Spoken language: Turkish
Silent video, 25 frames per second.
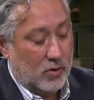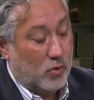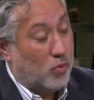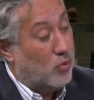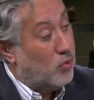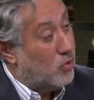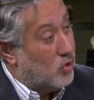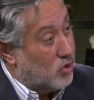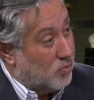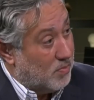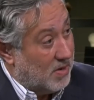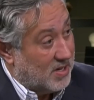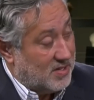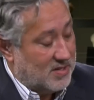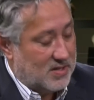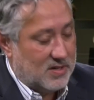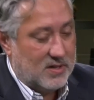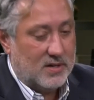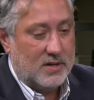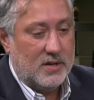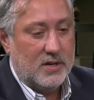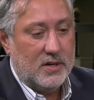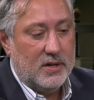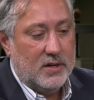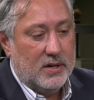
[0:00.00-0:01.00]
Uyulmadı.
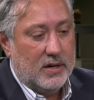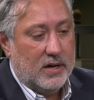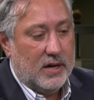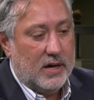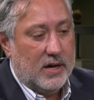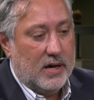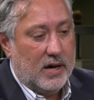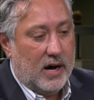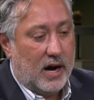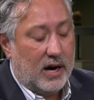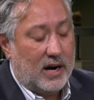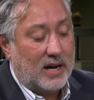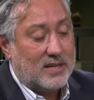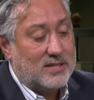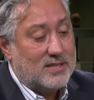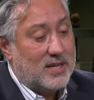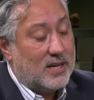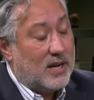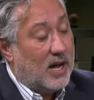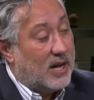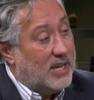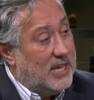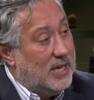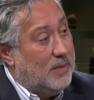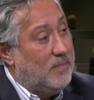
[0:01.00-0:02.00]
E, arkasından
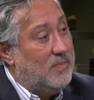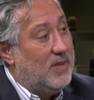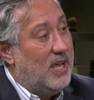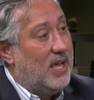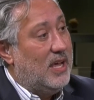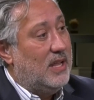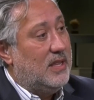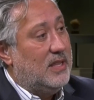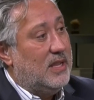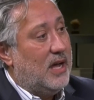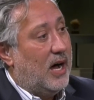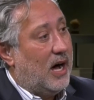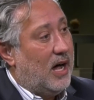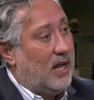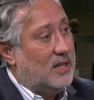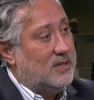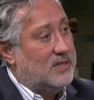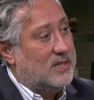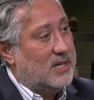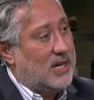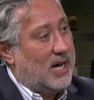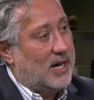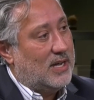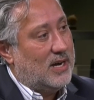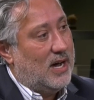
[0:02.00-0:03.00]
Ahim'le
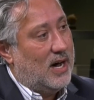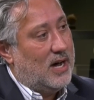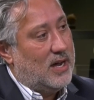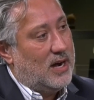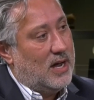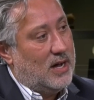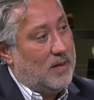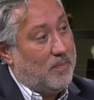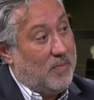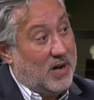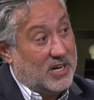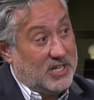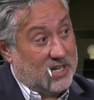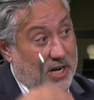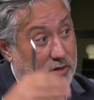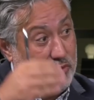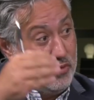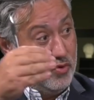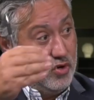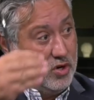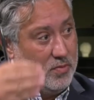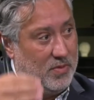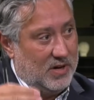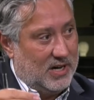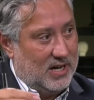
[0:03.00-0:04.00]
aldığı karara başka
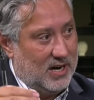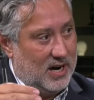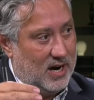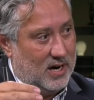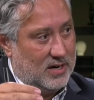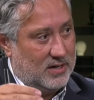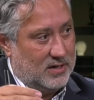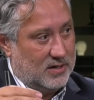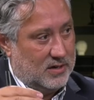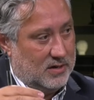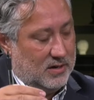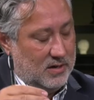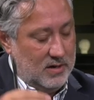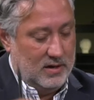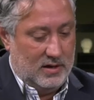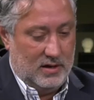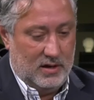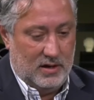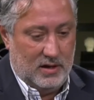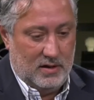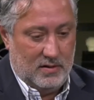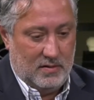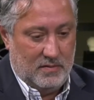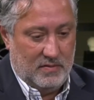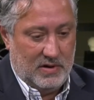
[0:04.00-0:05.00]
türlü bir karar
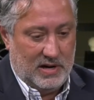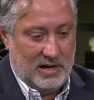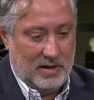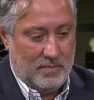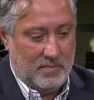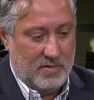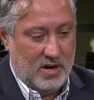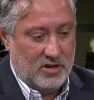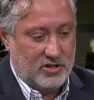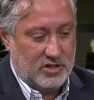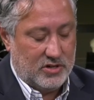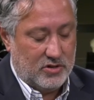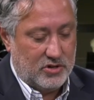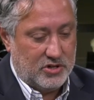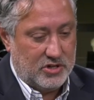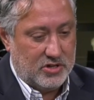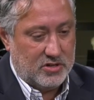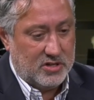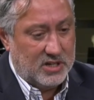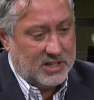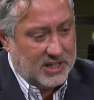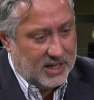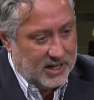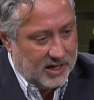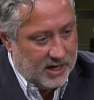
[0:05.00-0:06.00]
e, verilmeye
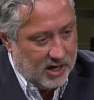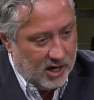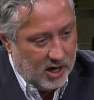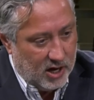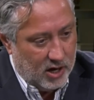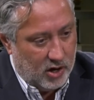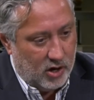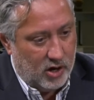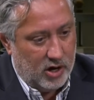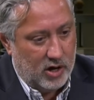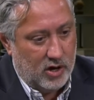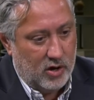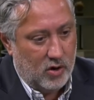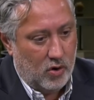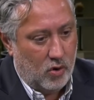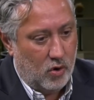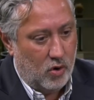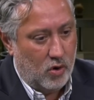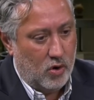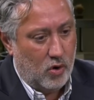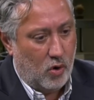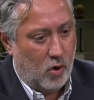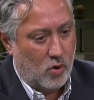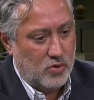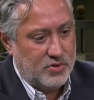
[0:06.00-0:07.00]
çalışıldı ki
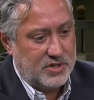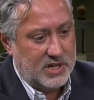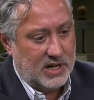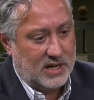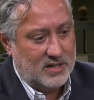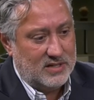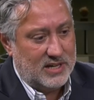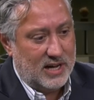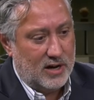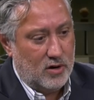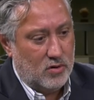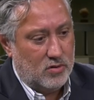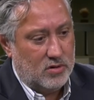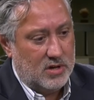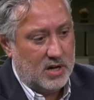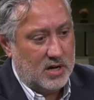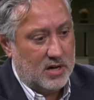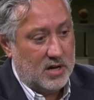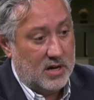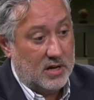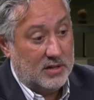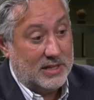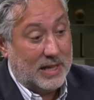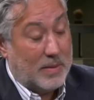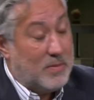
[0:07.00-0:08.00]
18 e,
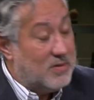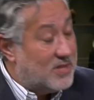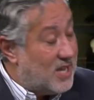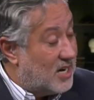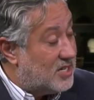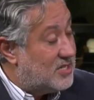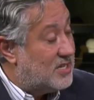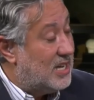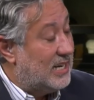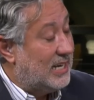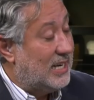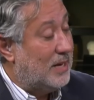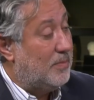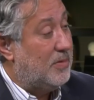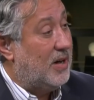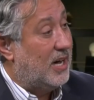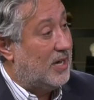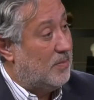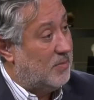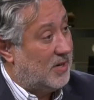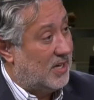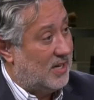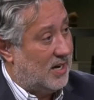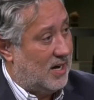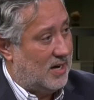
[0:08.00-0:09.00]
Eylül'de Demirtaş'la ilgili bir
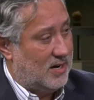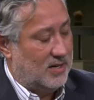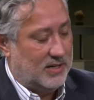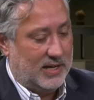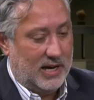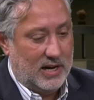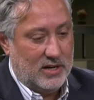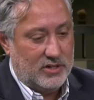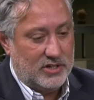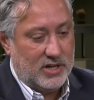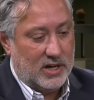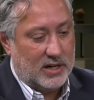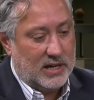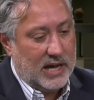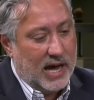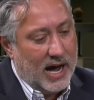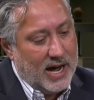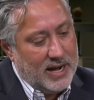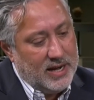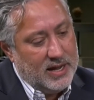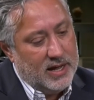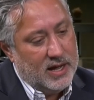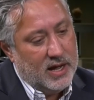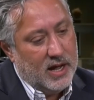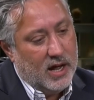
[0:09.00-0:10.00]
ahim kararı gelecek.
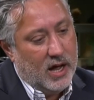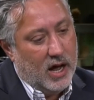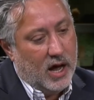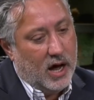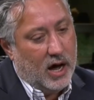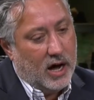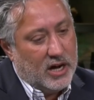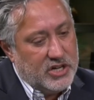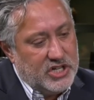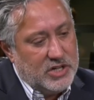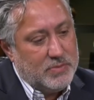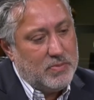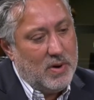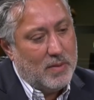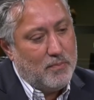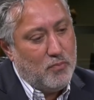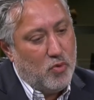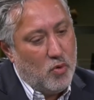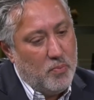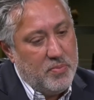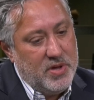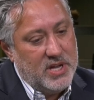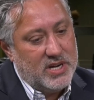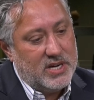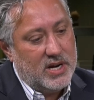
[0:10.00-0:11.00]
Yani acaba
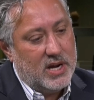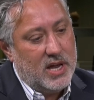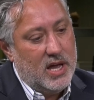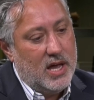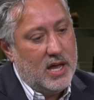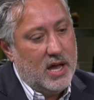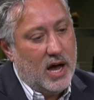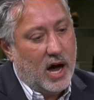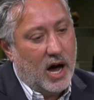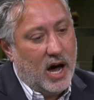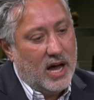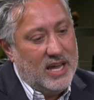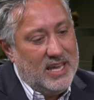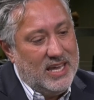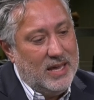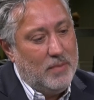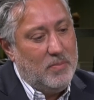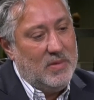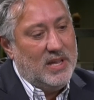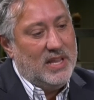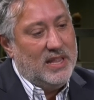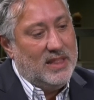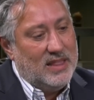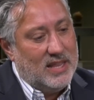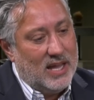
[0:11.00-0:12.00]
bu bir e,
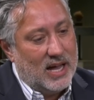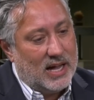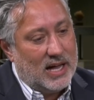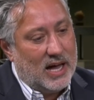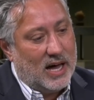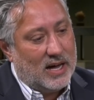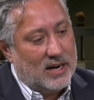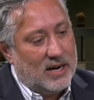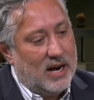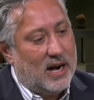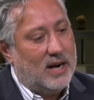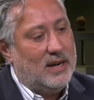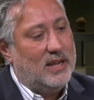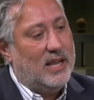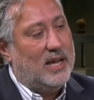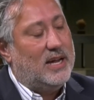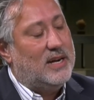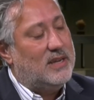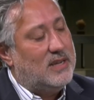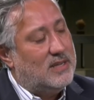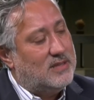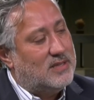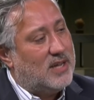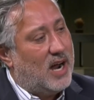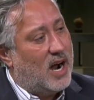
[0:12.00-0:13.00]
ahimin de
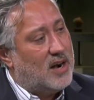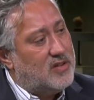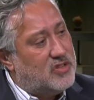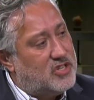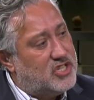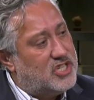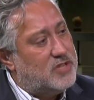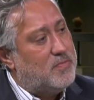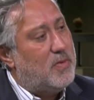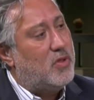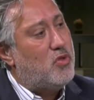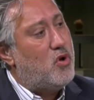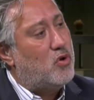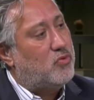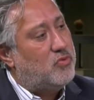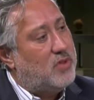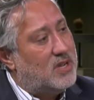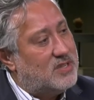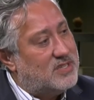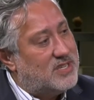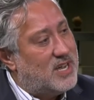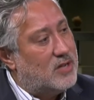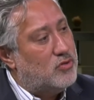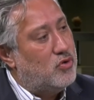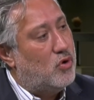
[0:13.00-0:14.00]
kararlarını tartışma
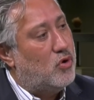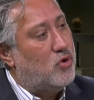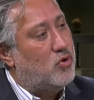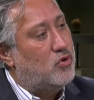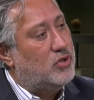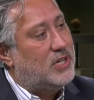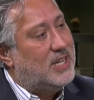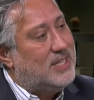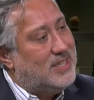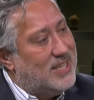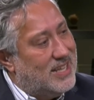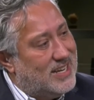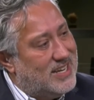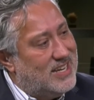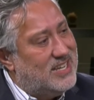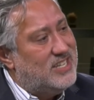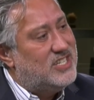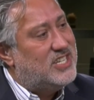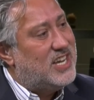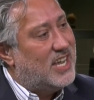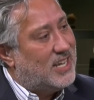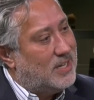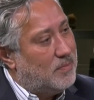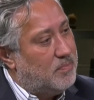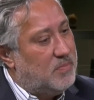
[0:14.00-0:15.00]
noktasına doğru
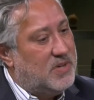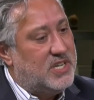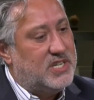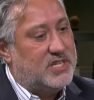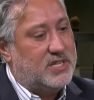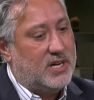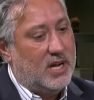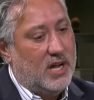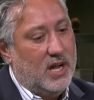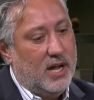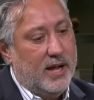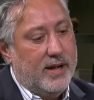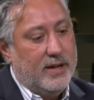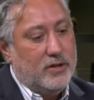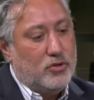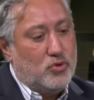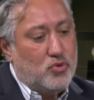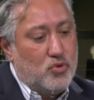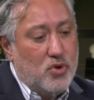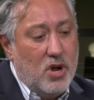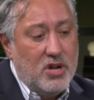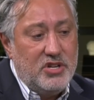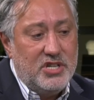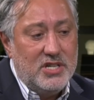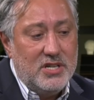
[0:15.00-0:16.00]
giderilecek bir
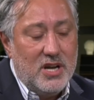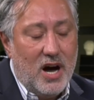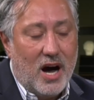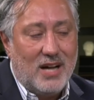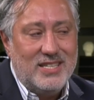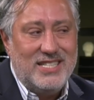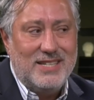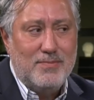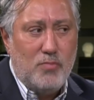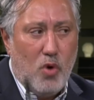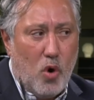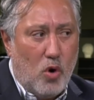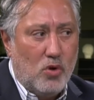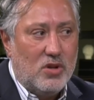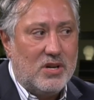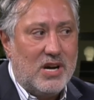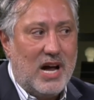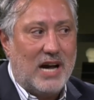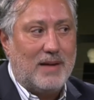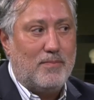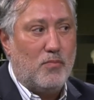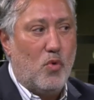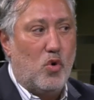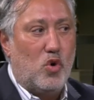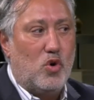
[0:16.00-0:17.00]
sürecin adımı
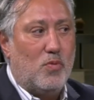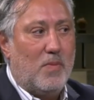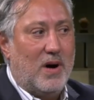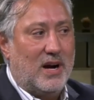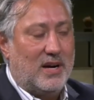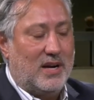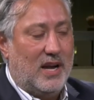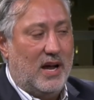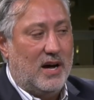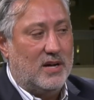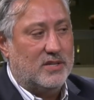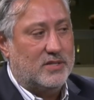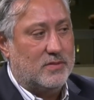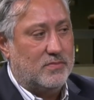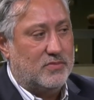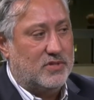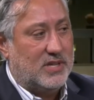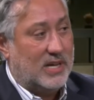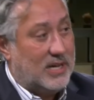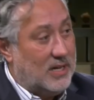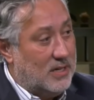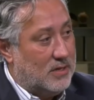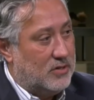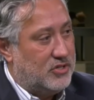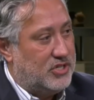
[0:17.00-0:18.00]
olarak mı okumak lazım
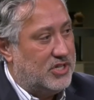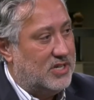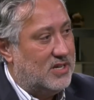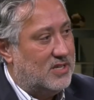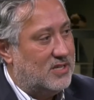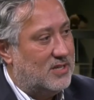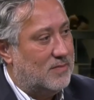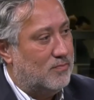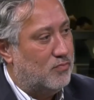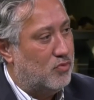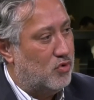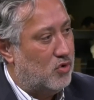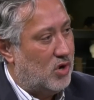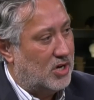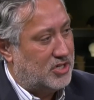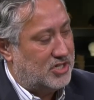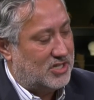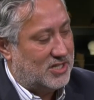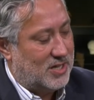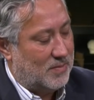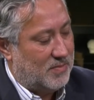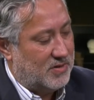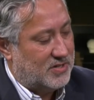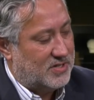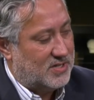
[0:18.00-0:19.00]
Sayın Cirit'in bu
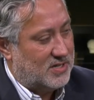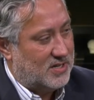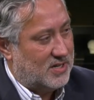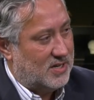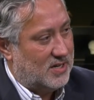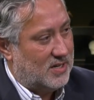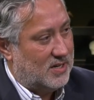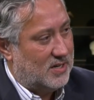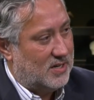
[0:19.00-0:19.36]
açıklamasını?